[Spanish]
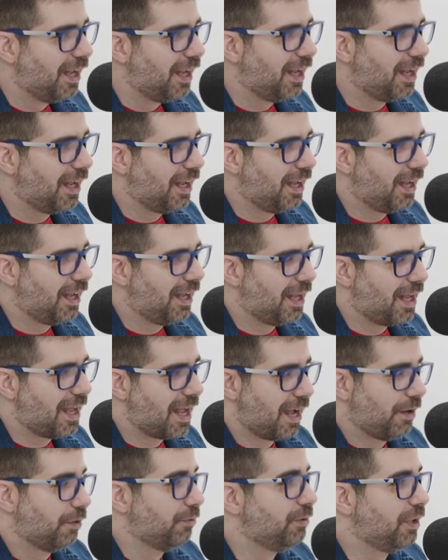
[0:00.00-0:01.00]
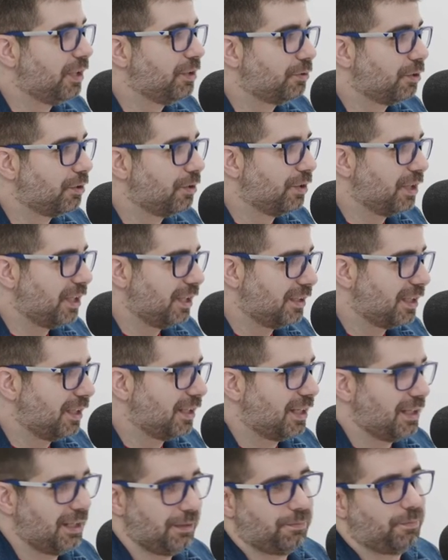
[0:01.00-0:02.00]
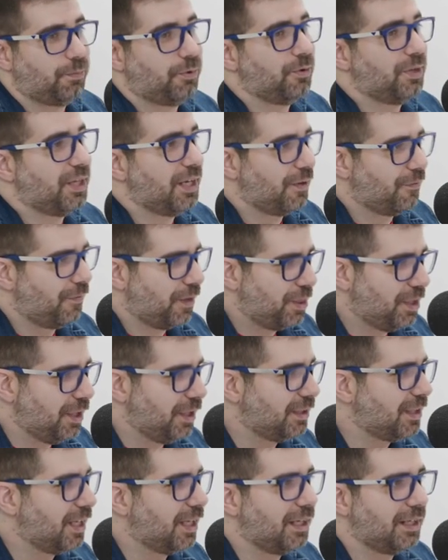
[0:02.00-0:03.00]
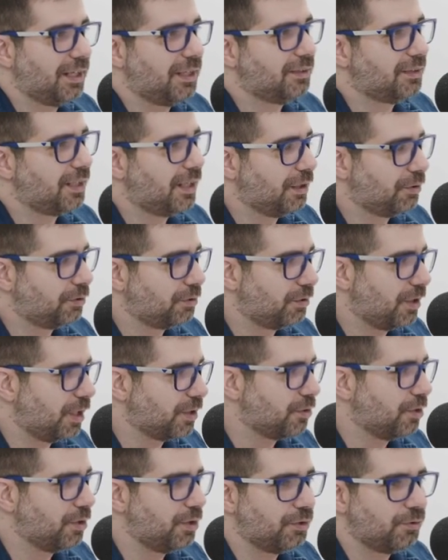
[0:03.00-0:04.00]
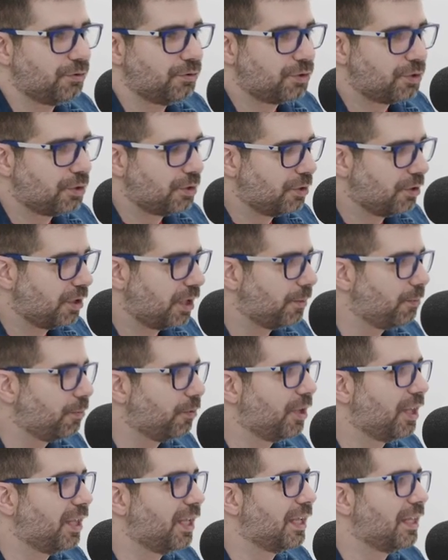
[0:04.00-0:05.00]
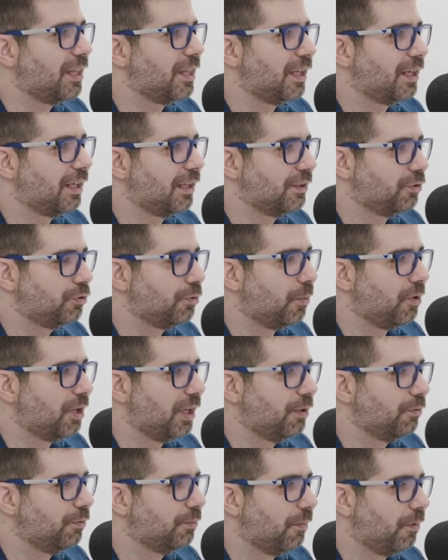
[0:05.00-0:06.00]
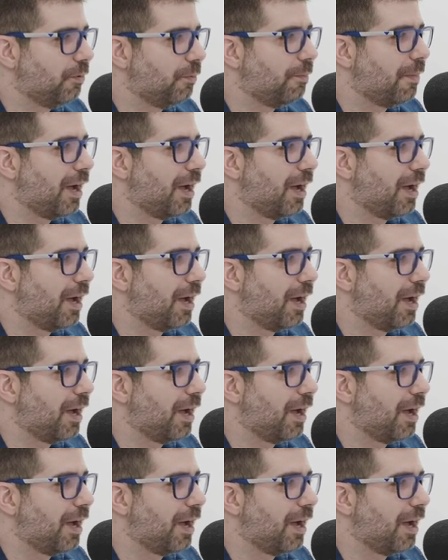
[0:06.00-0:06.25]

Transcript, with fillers: A, un entorno digital que le pudiera facilitar entrar a otros casos de uso, que pueda dar, suponer un, un